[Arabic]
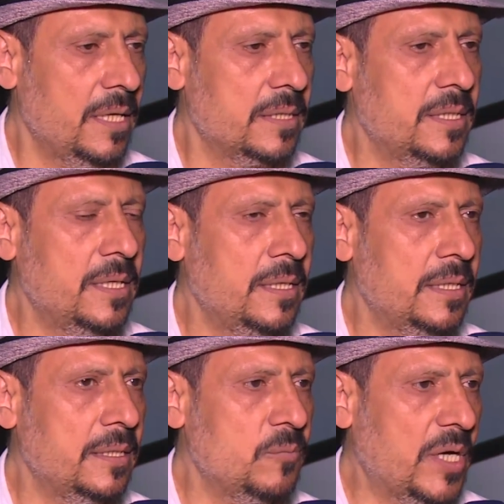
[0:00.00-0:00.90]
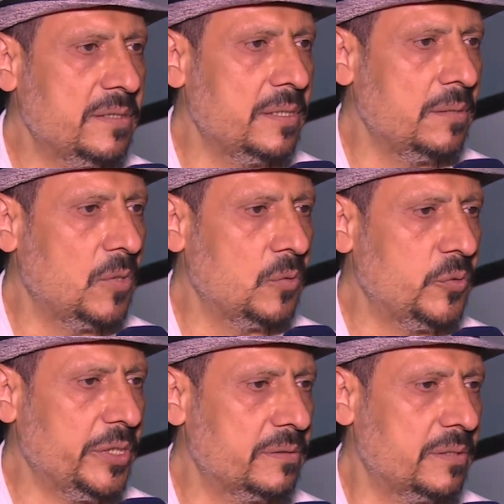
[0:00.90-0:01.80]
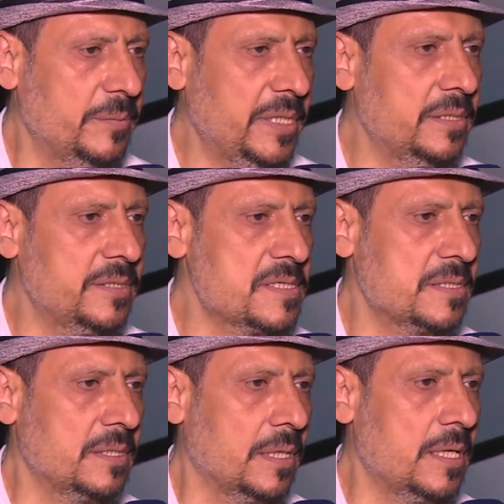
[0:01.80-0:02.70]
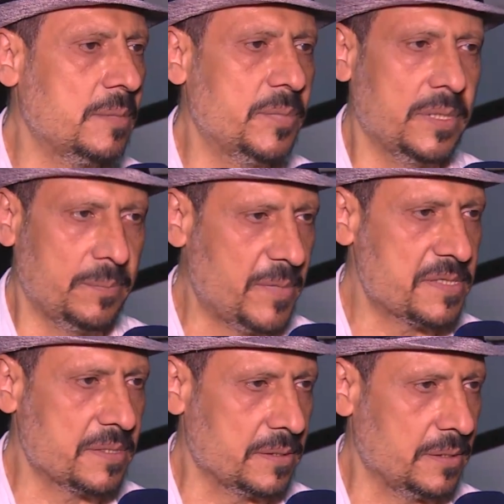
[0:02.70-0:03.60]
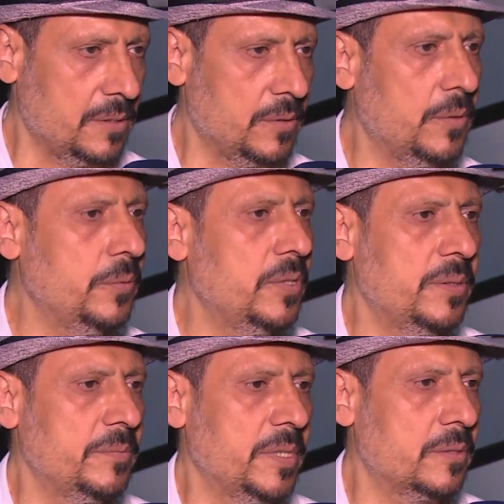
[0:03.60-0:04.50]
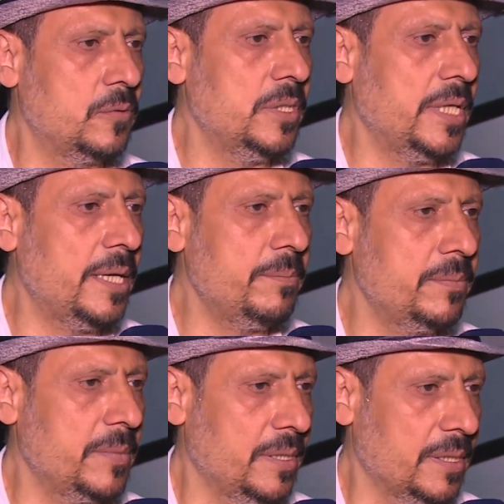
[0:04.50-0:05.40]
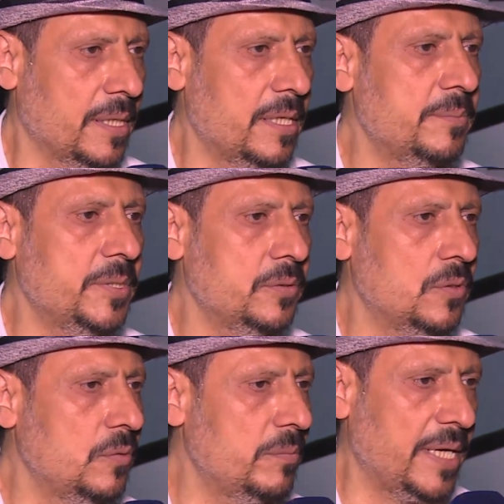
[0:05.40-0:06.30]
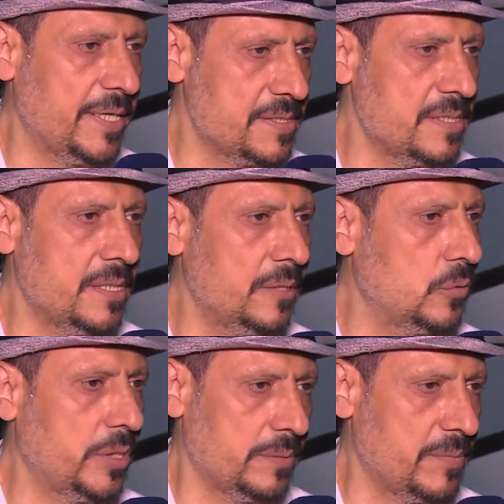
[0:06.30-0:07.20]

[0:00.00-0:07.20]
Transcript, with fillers: ده المعادل الموضوعي الطبيعي لنظرة الغرب لمصر اللي هو كل هم الغرب إن هم عايزين ياخدوا خير